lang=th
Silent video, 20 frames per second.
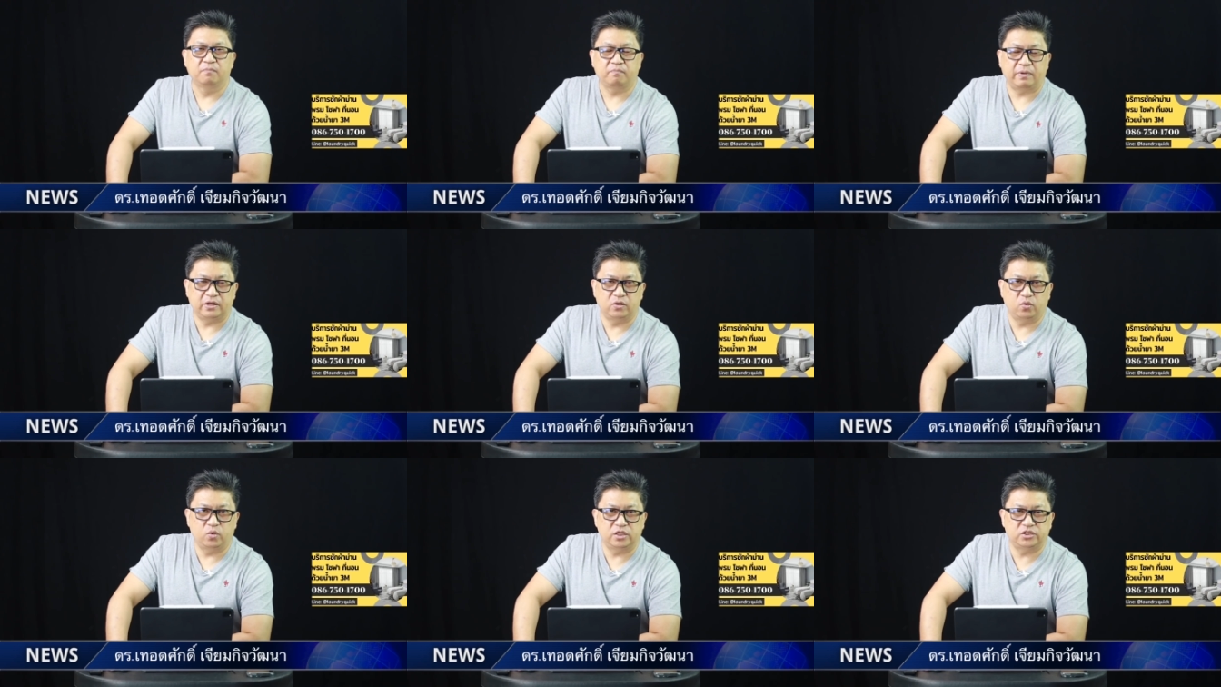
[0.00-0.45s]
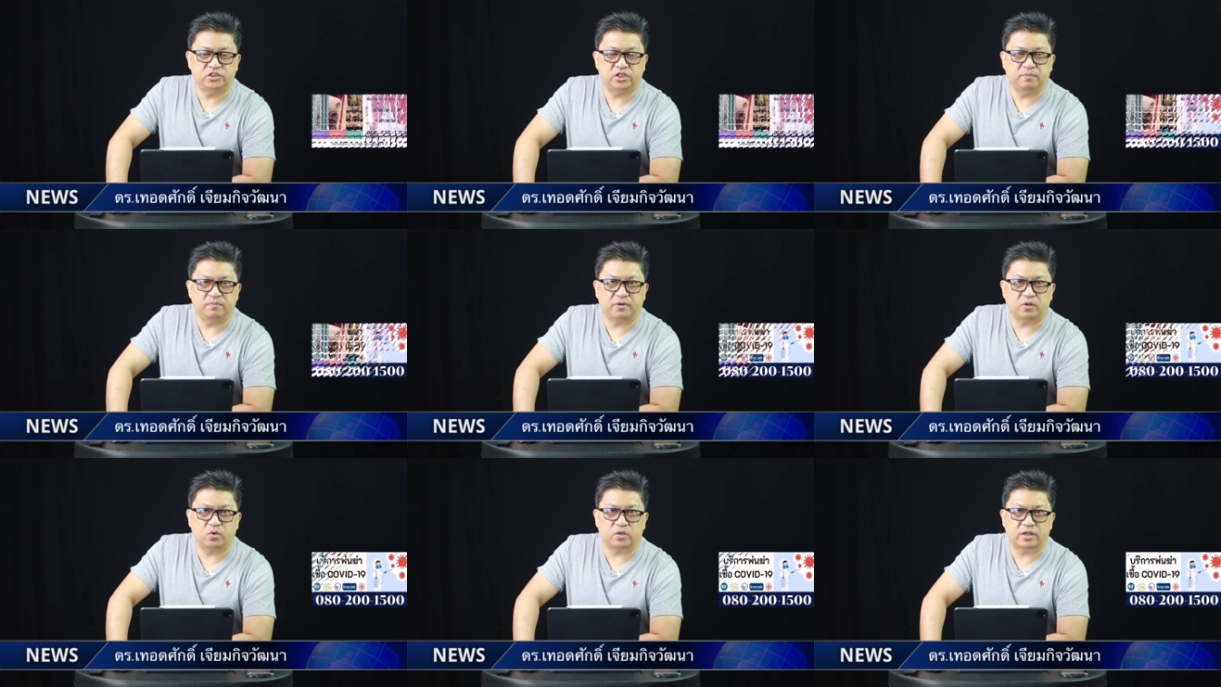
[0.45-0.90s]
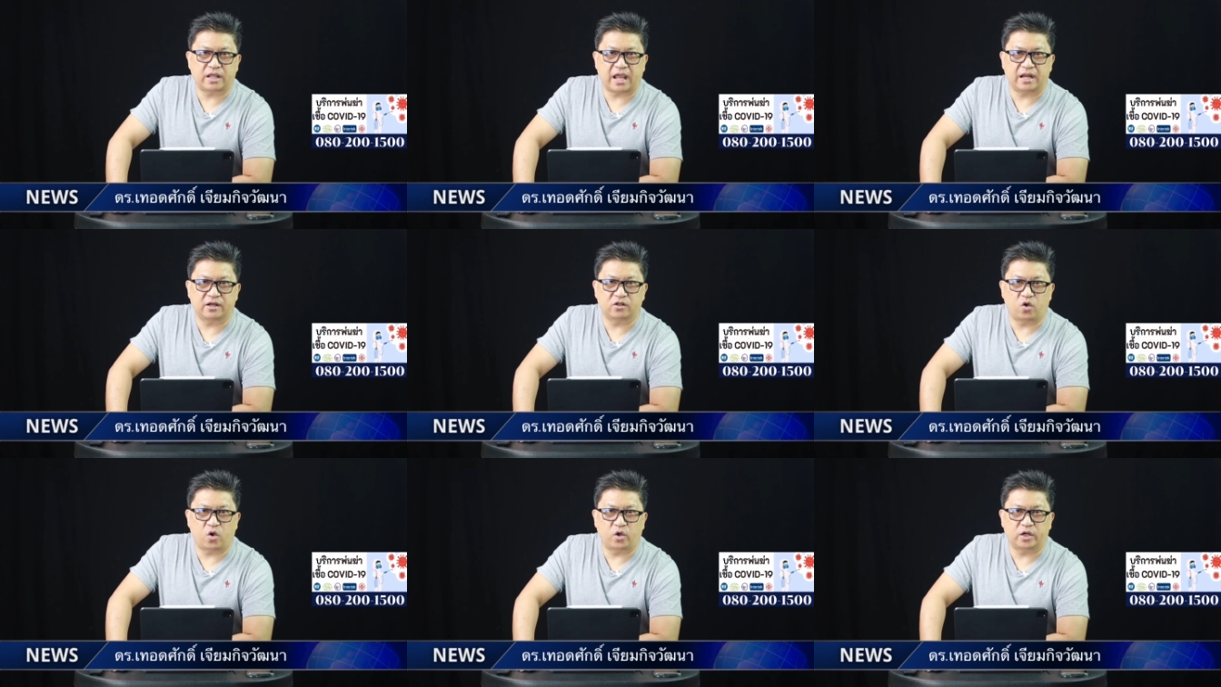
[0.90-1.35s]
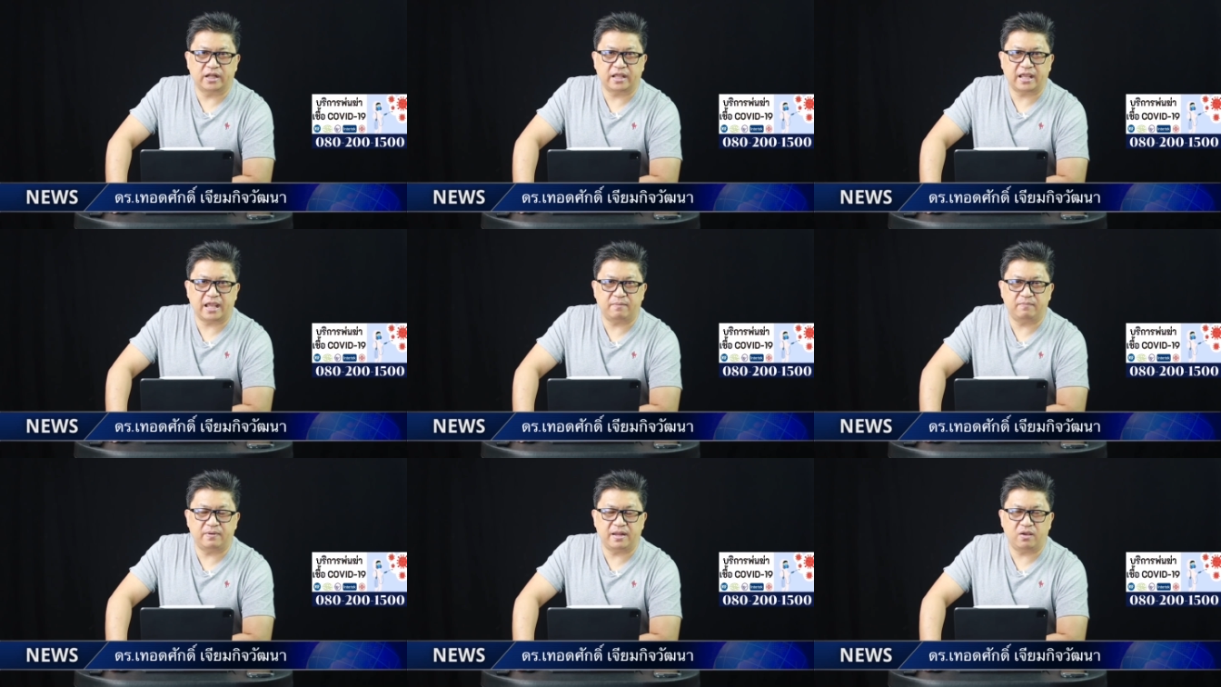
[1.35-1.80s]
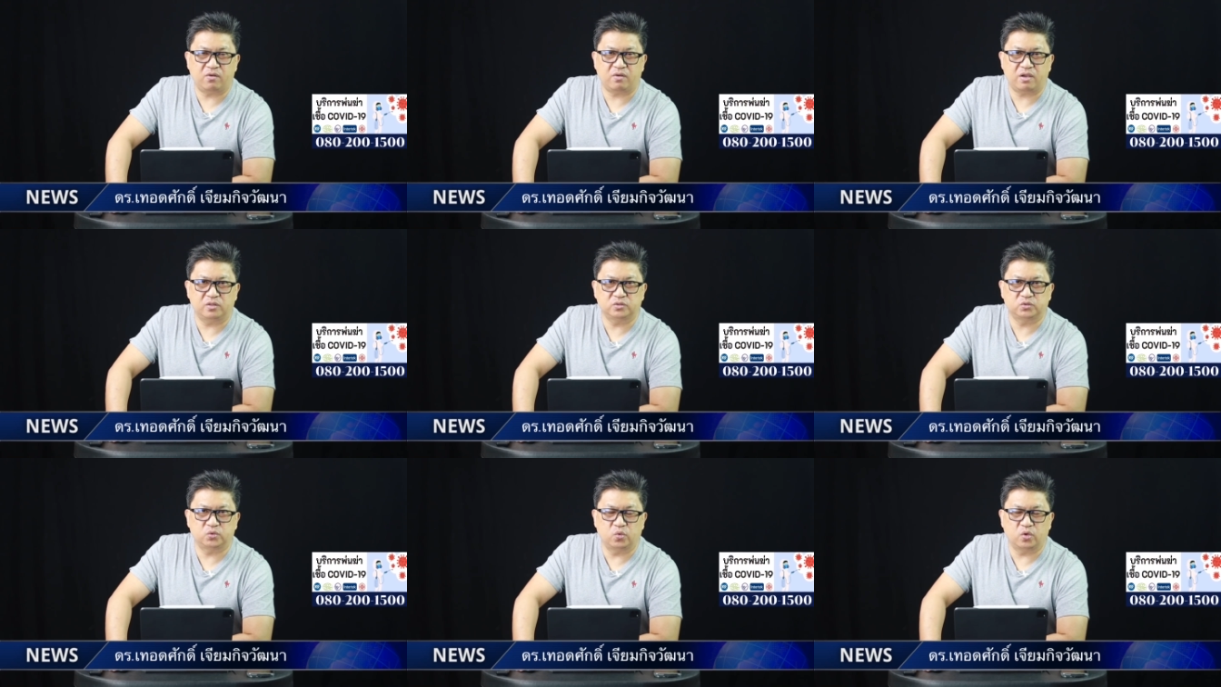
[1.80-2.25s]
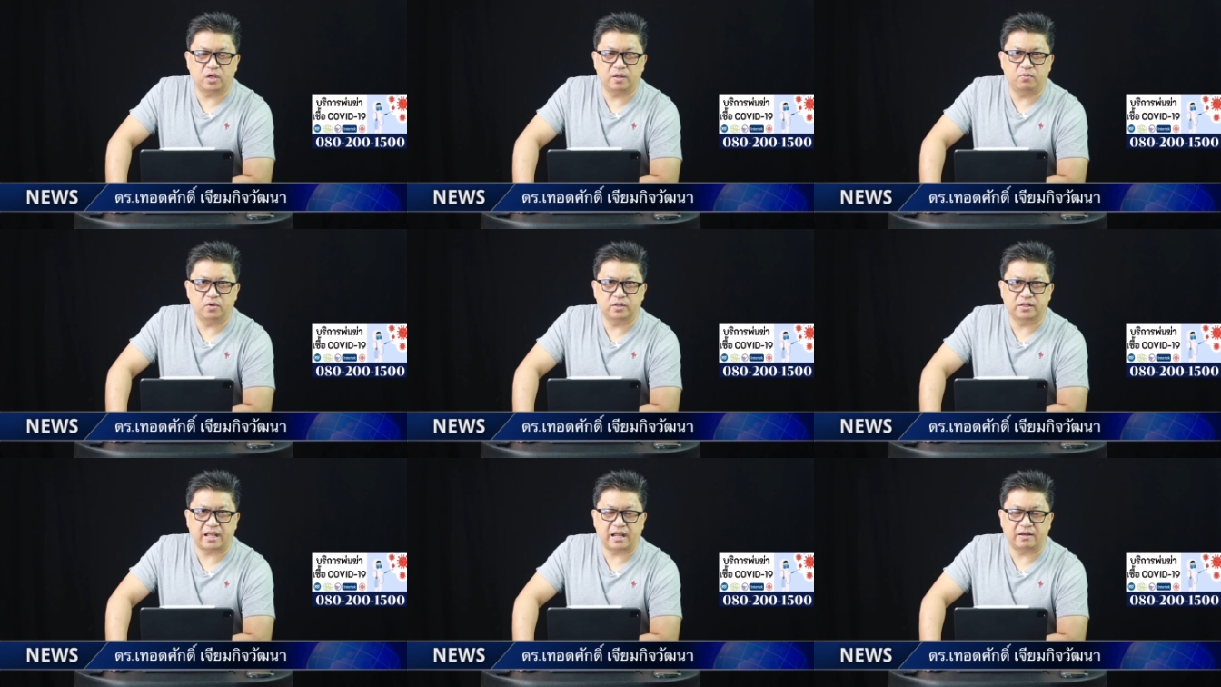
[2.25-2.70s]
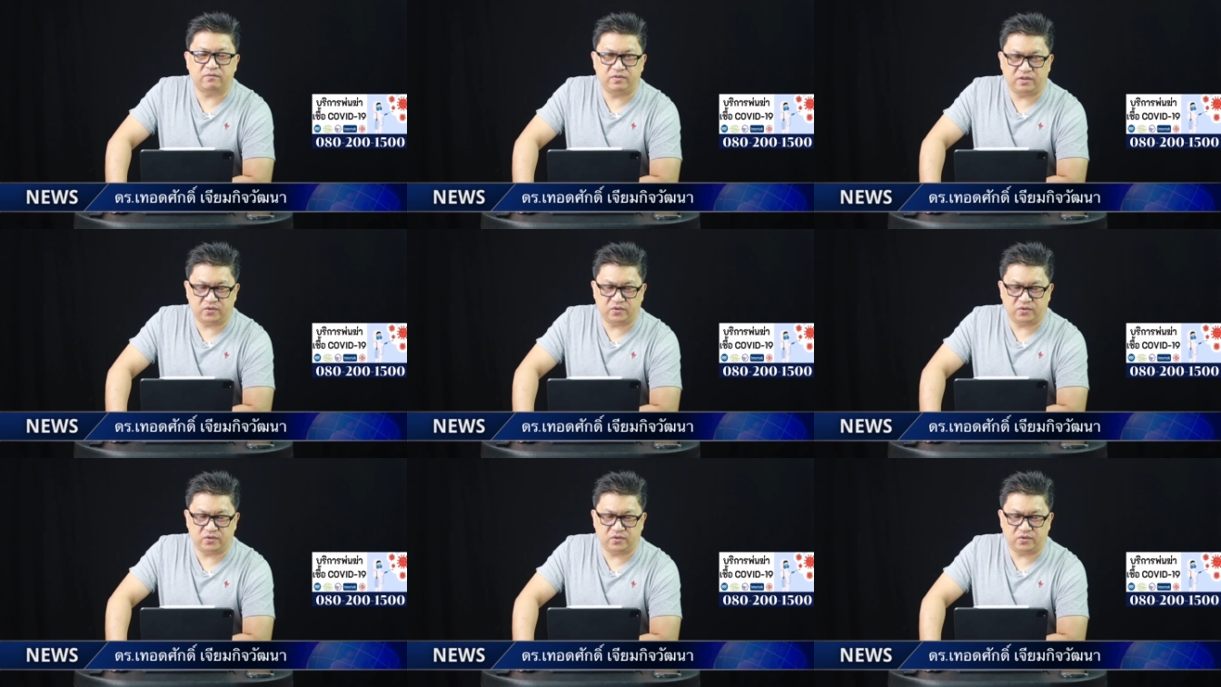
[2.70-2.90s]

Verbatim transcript: ไปดูในเชิงปรากฏการณ์ก่อนนะครับ แล้วเข้าสู่กระบวนการ